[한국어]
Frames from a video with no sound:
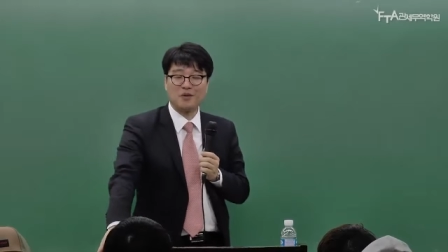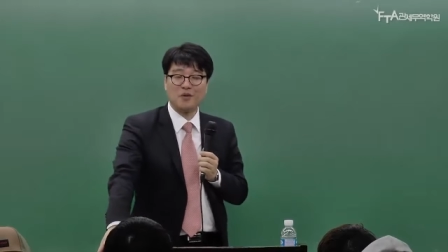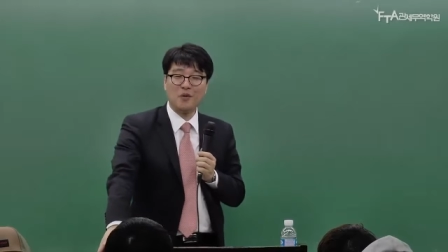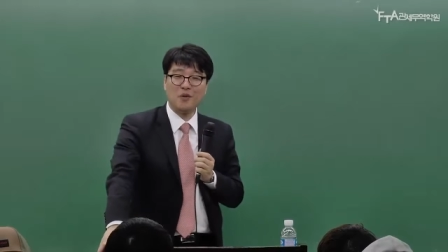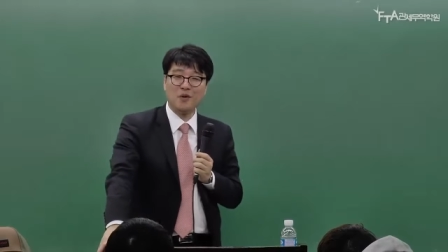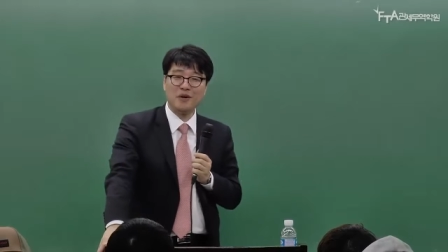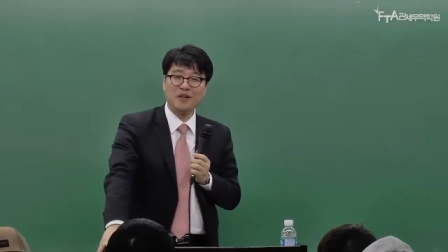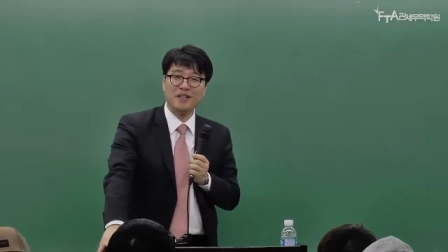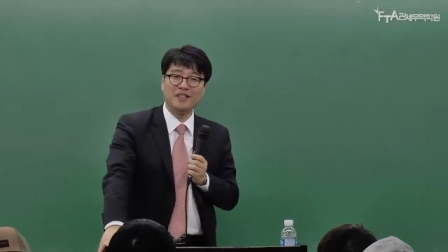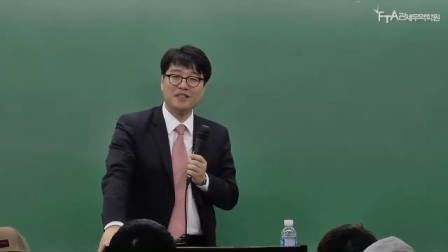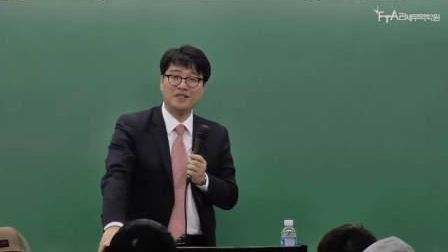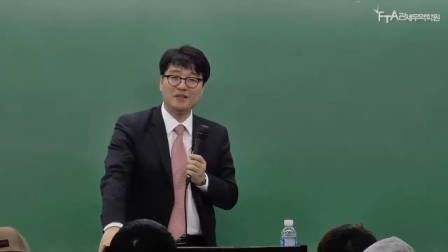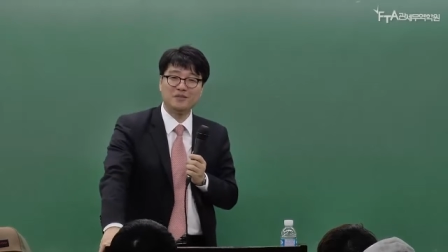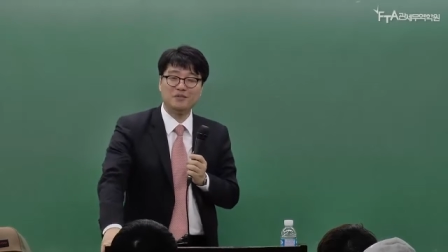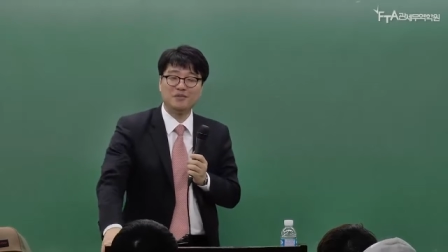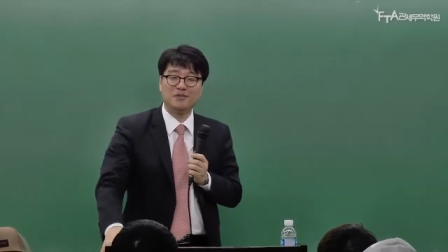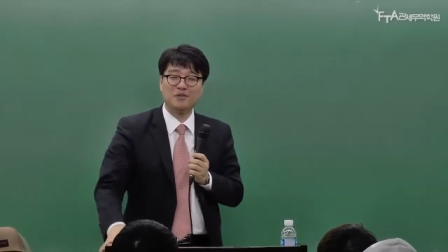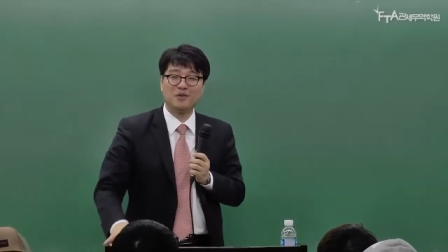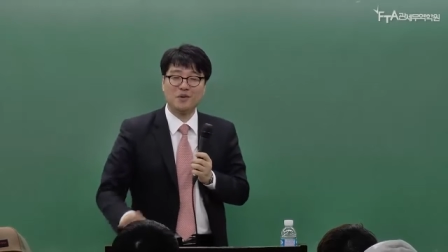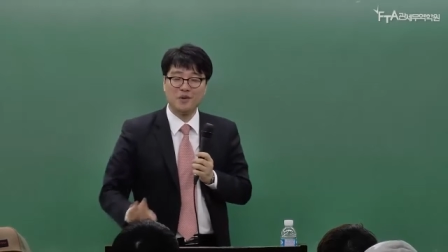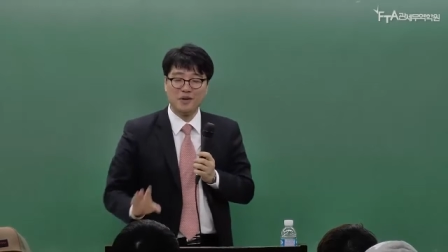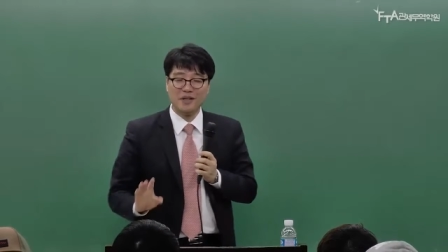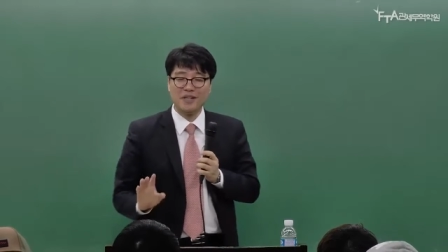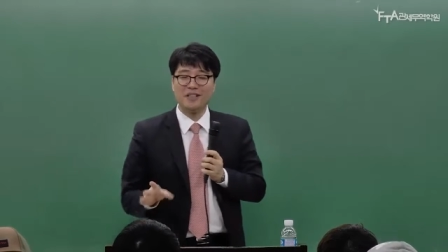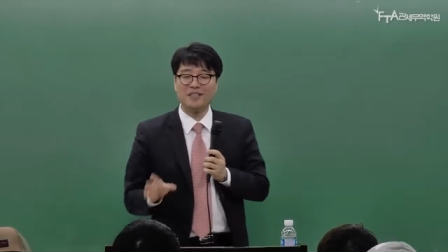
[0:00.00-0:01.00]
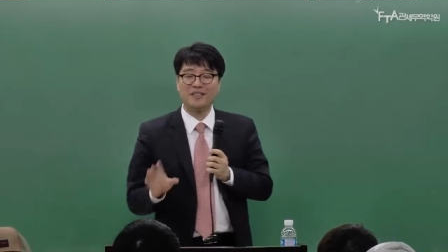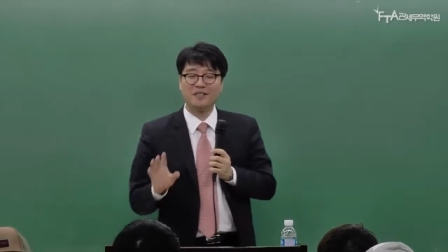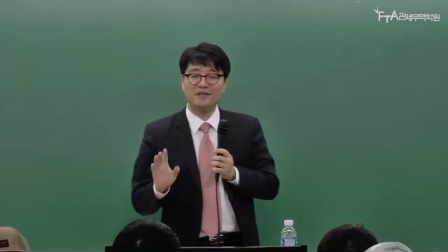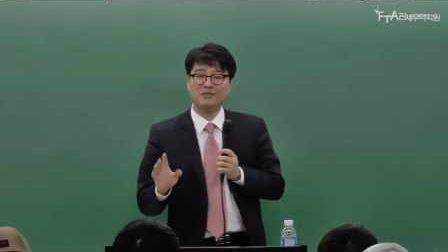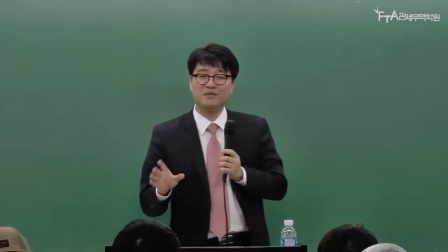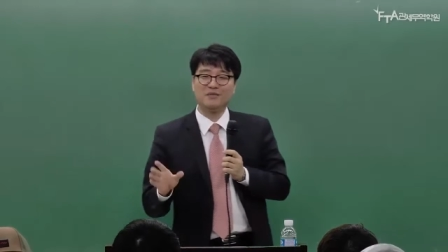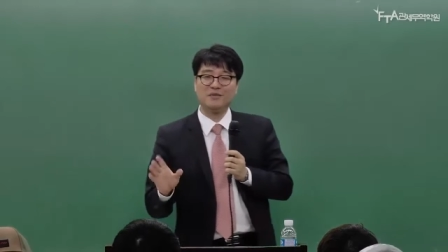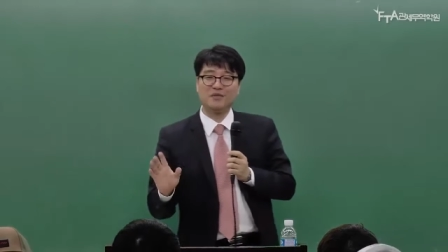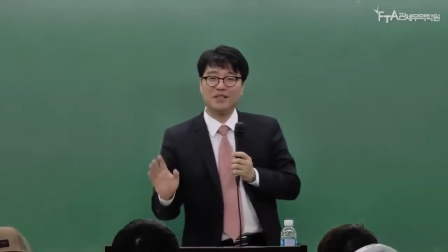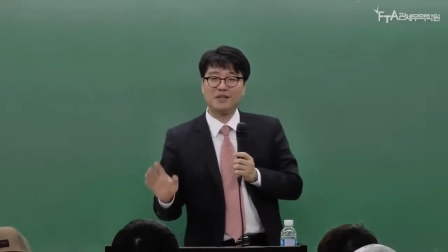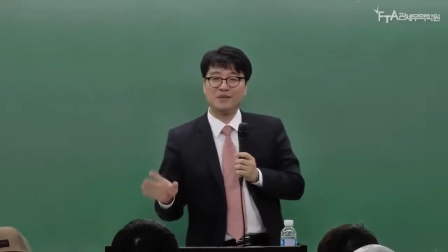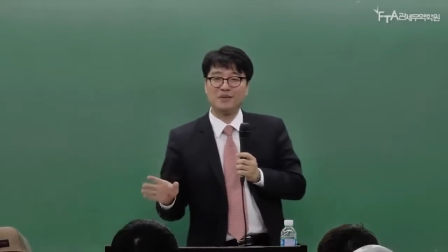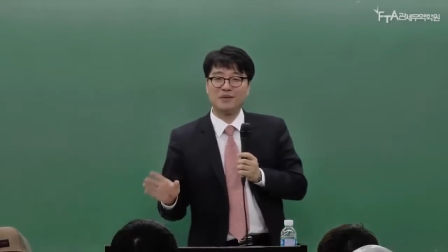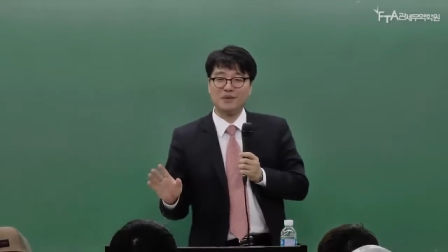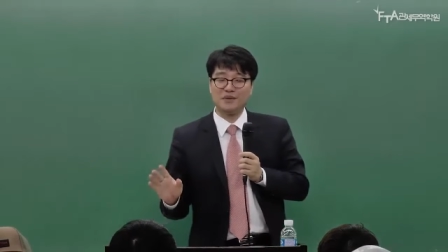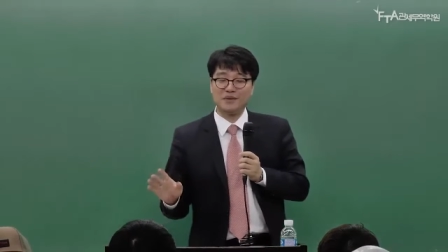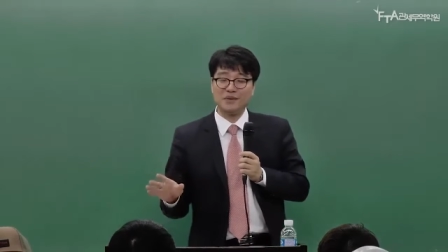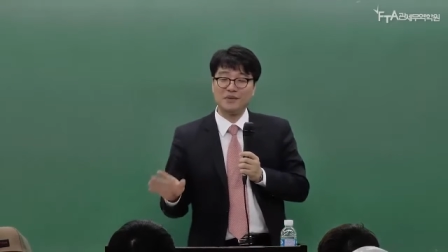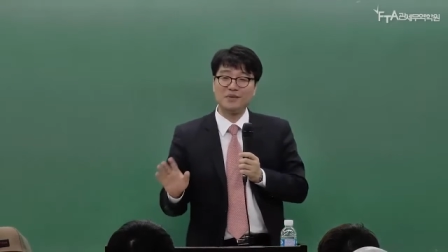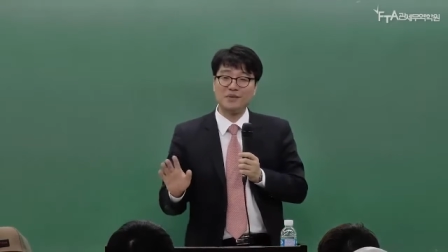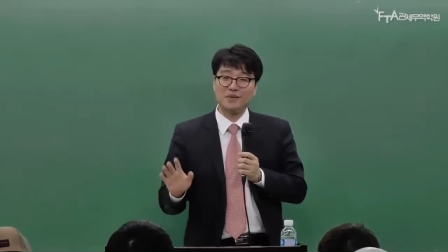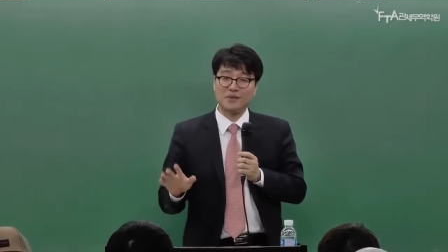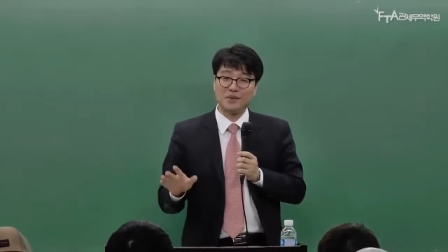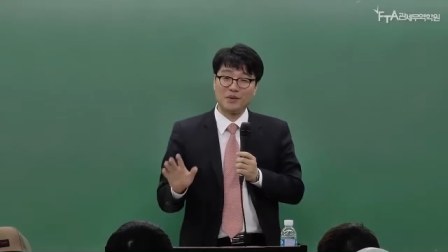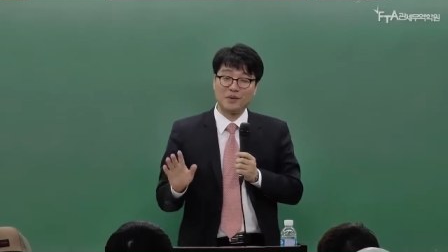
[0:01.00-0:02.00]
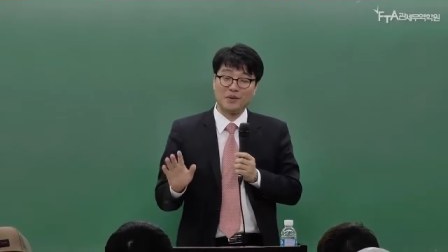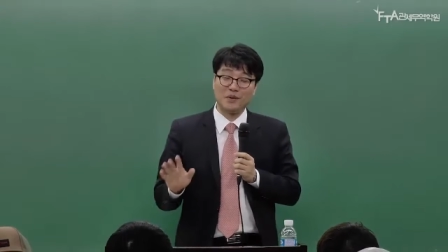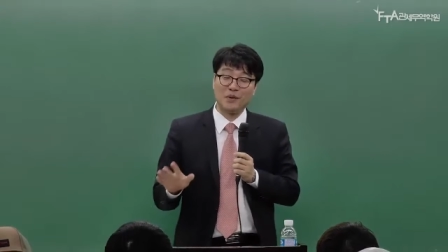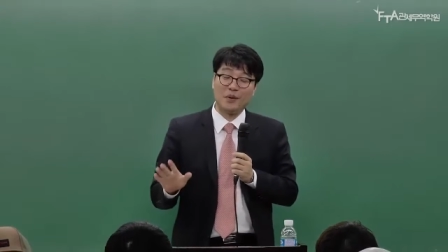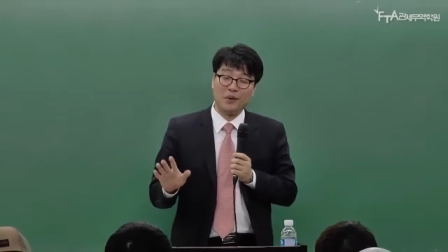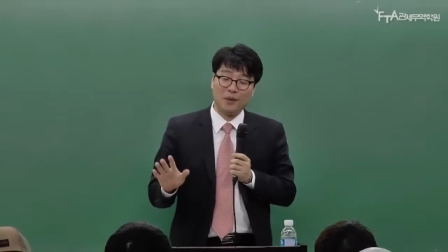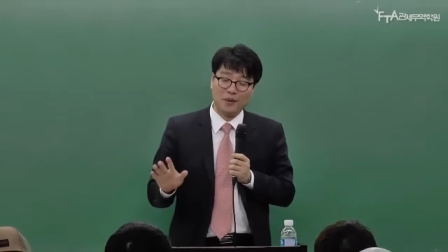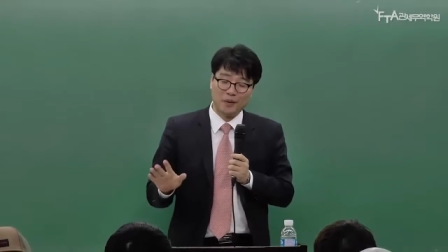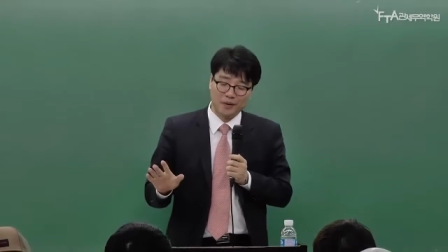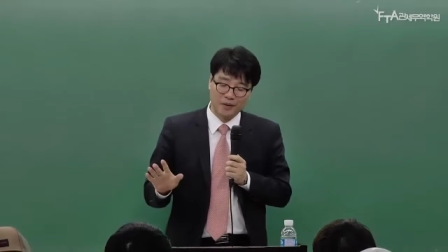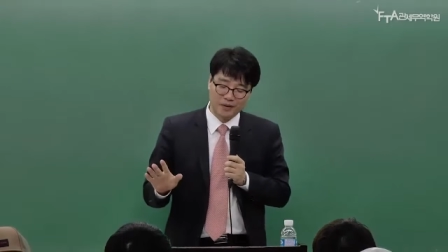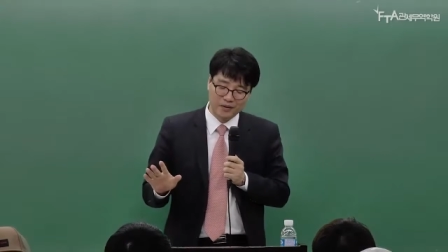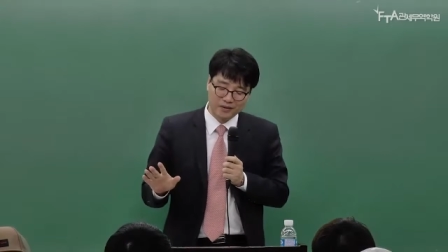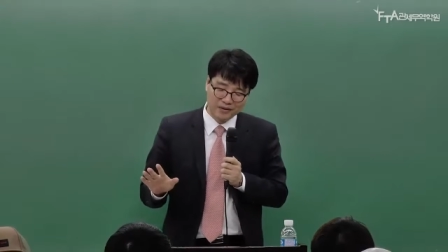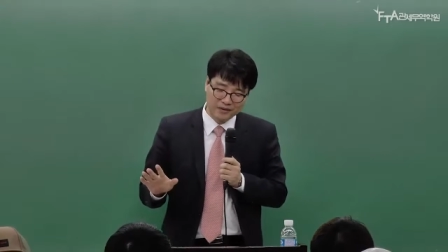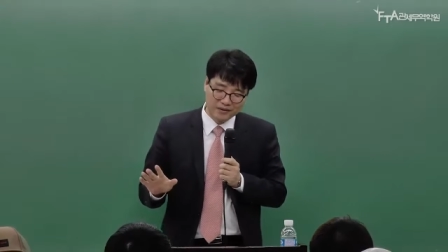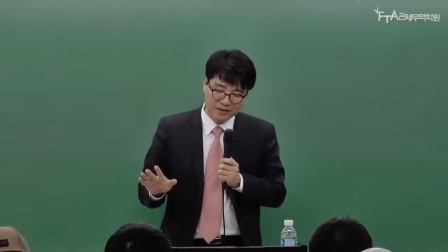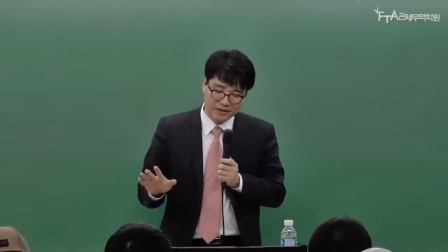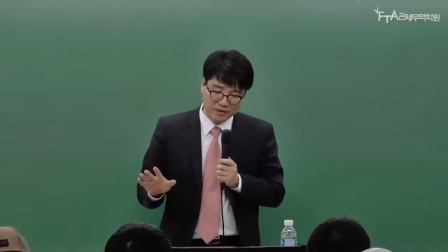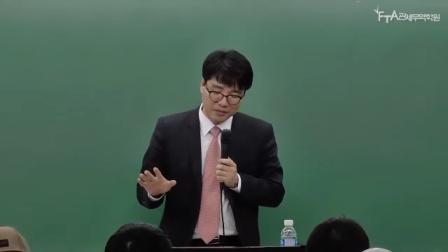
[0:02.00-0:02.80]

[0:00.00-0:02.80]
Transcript: 꼬여 있는 꼬여 있는 문제도 있을 수도 있고